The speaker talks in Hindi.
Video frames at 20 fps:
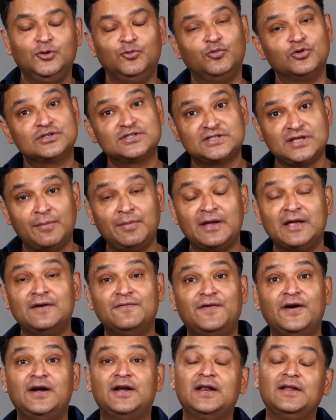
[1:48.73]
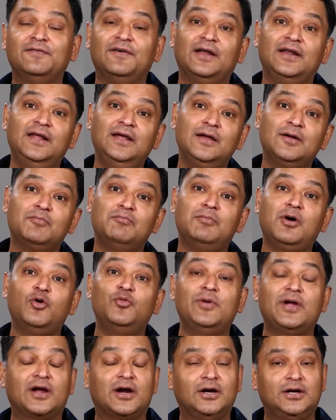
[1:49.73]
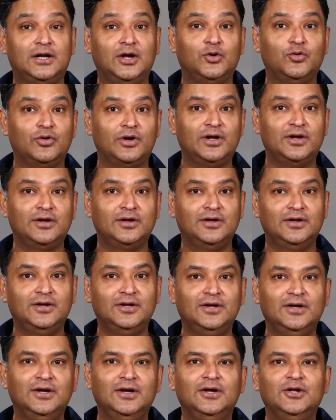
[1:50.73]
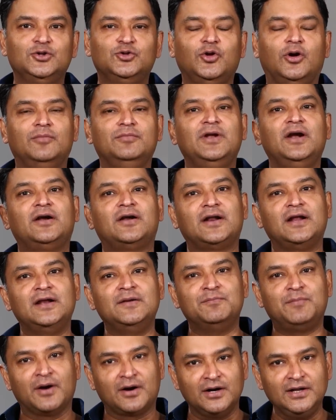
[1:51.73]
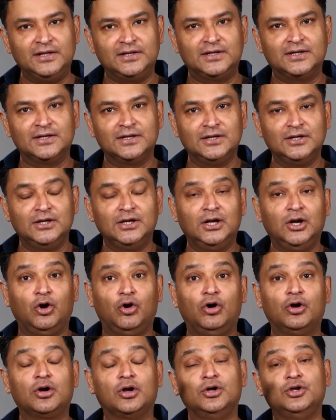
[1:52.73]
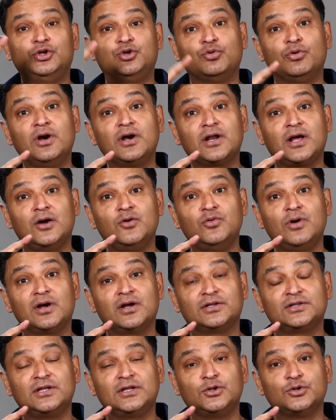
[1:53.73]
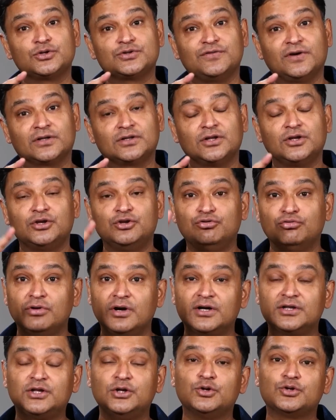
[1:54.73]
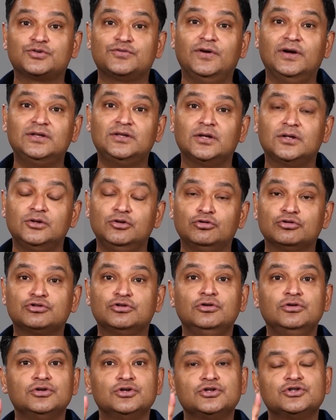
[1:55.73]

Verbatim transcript: वो सब इन्फेंट्री वाले मऊ में इकट्ठा होंगे तो हमने ट्रेन पकड़ी और यूनिट कहाँ हुआ करती थी उस वक्त यूनिट थी उस वक्त दोस्तों